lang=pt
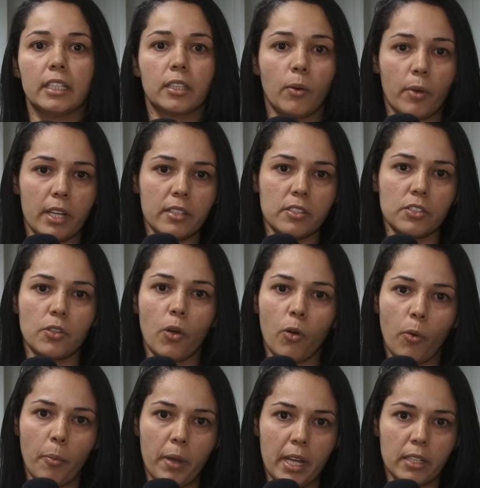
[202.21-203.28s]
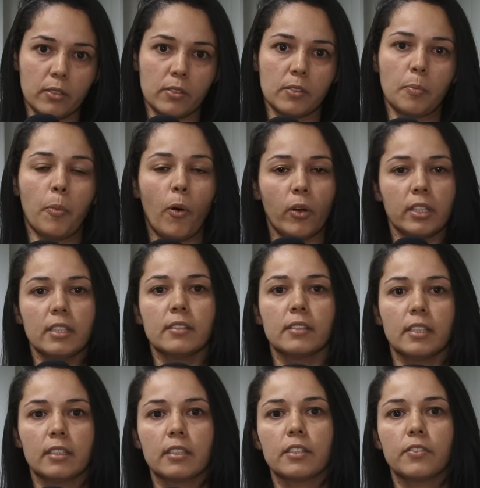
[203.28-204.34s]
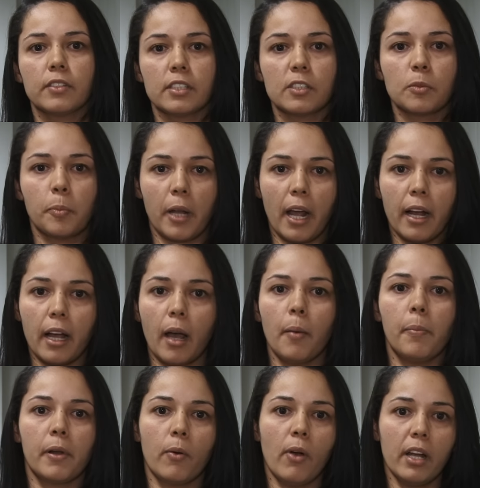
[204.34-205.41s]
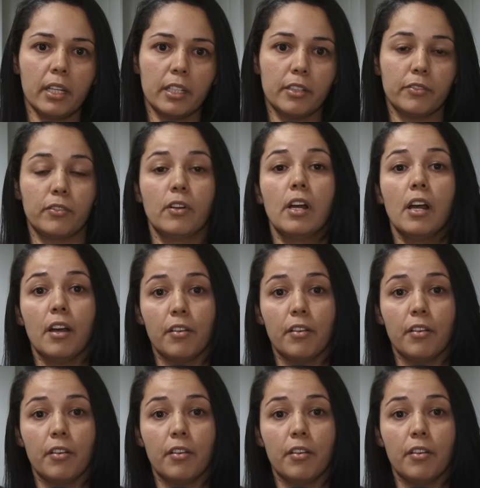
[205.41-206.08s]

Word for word: Então, esses documentos podem ser transferidos para cá, para o arquivo.